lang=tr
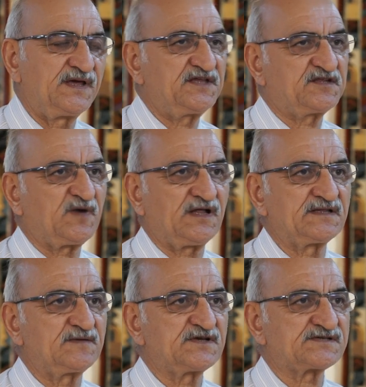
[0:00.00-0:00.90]
eğitim
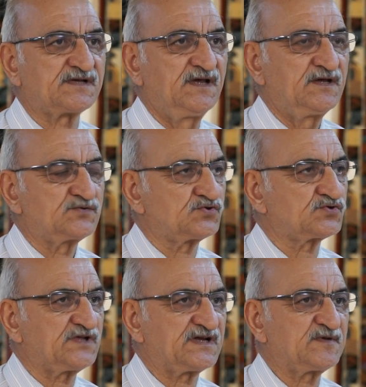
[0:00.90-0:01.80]
aldığımız
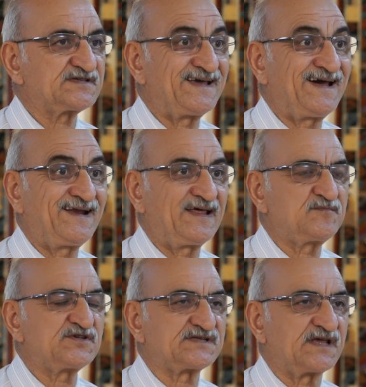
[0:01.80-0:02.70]
çocuklarımız,
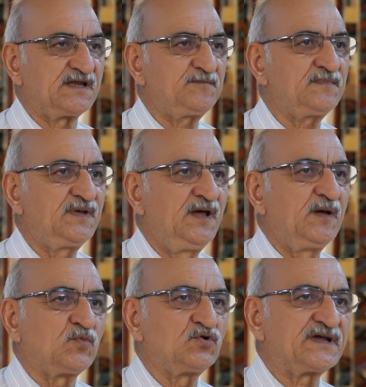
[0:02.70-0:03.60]
değerlerimiz diyelim.
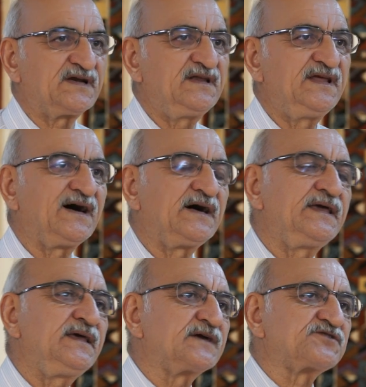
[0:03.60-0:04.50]
Bunların
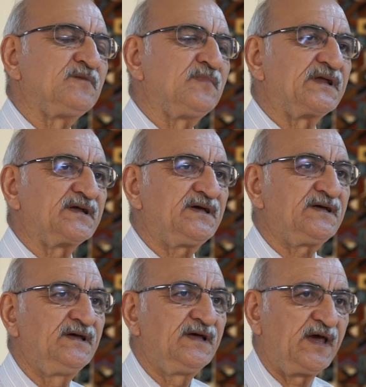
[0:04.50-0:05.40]
nihai yaşamları
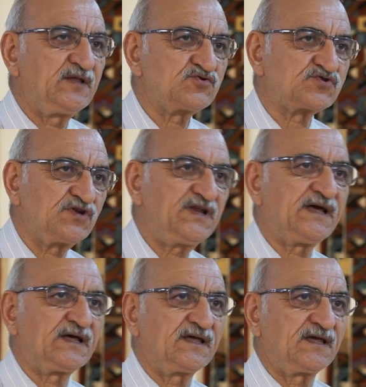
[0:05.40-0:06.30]

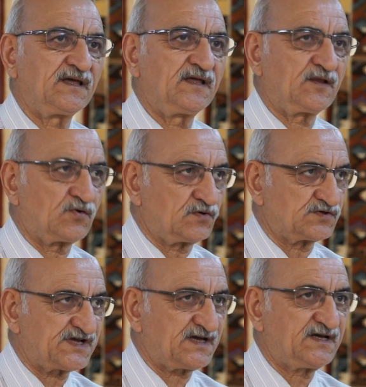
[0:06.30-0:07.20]
endüstriyle ilgili
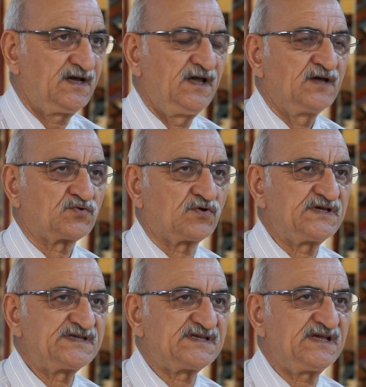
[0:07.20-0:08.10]
olacak.
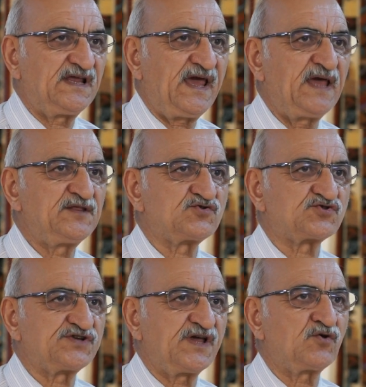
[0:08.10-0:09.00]
Dolayısıyla
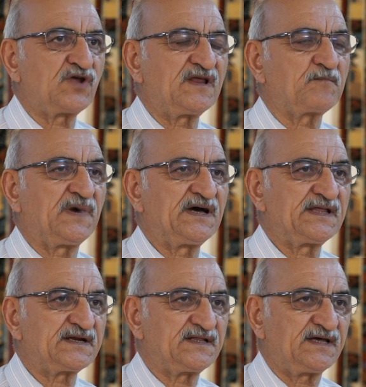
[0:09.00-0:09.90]
endüstriye yönelik
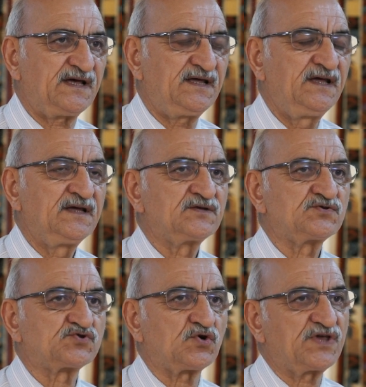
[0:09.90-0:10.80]
bağları da
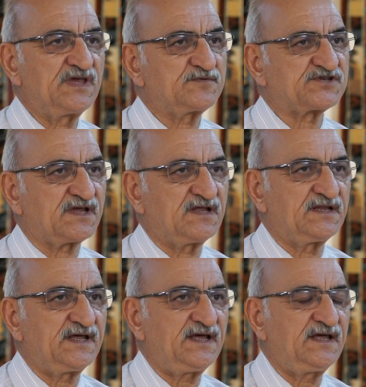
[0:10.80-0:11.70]
çok iyi bir
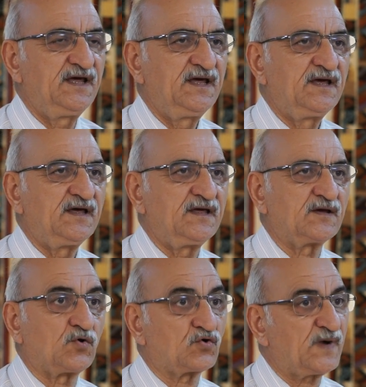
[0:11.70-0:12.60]
şekilde
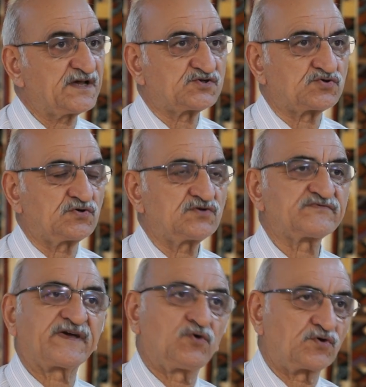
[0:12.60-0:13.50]
e, korumak
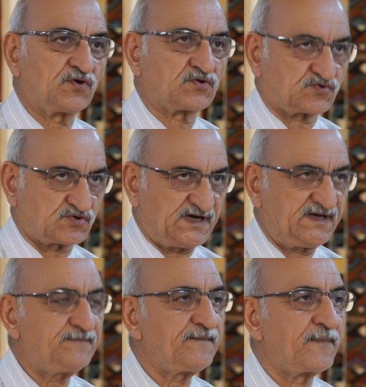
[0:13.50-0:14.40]
istiyoruz ve koruyoruz da.